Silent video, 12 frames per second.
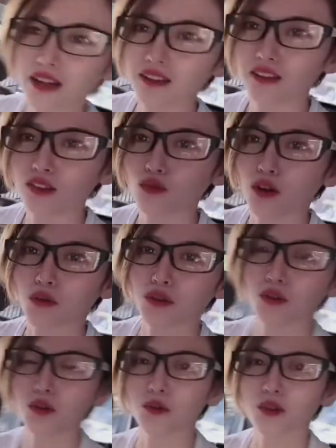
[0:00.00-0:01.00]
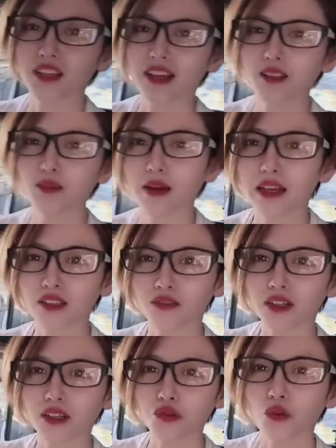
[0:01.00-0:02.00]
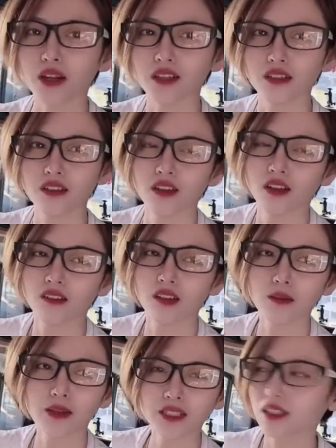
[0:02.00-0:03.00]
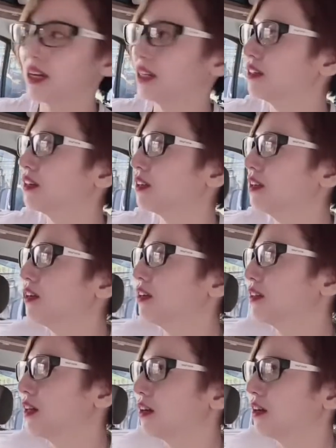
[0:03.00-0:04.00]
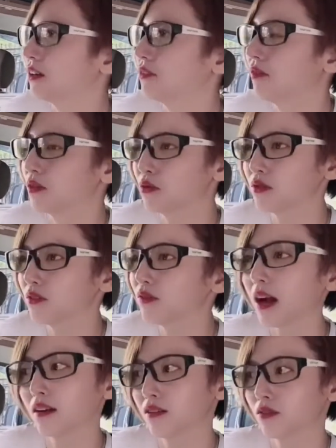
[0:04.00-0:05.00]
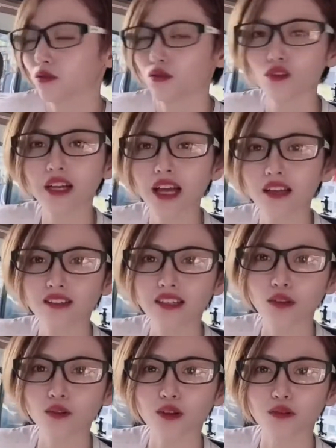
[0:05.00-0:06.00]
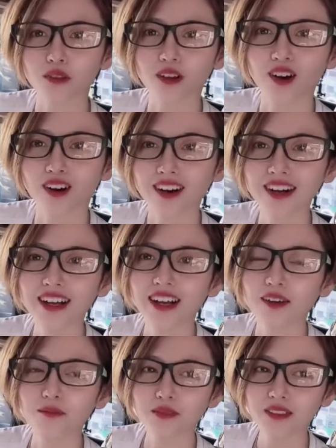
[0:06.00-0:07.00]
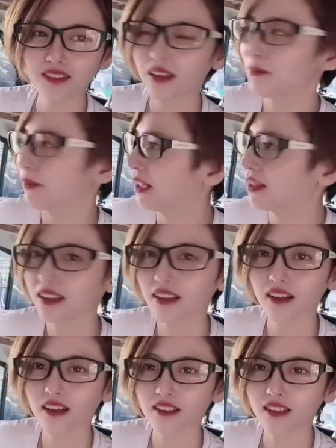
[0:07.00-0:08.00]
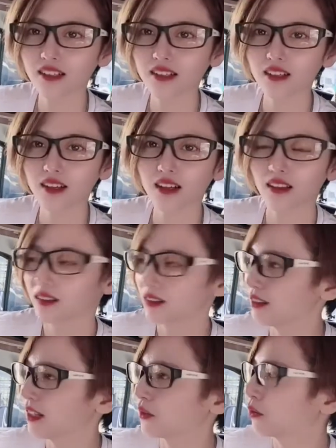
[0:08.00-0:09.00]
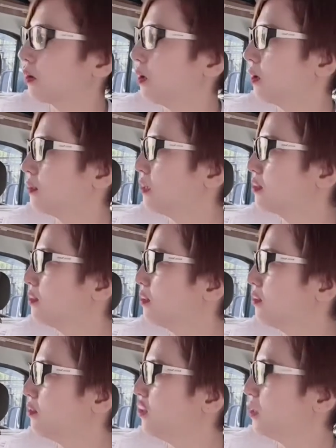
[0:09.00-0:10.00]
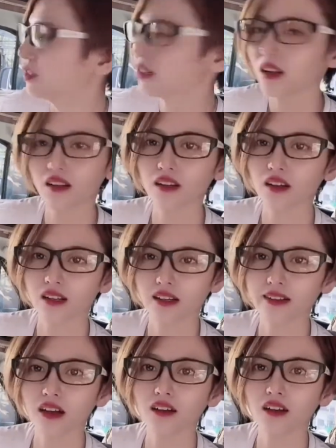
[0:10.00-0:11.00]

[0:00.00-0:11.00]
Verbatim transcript: 着这个窗户，一会儿我得赶紧把衣服给穿上，外边现在还是很冷的啊，尤其晚上的时候，就是开着采暖睡觉。现在白天呀，现在是呃一点多啊，但是也是很很凉啊，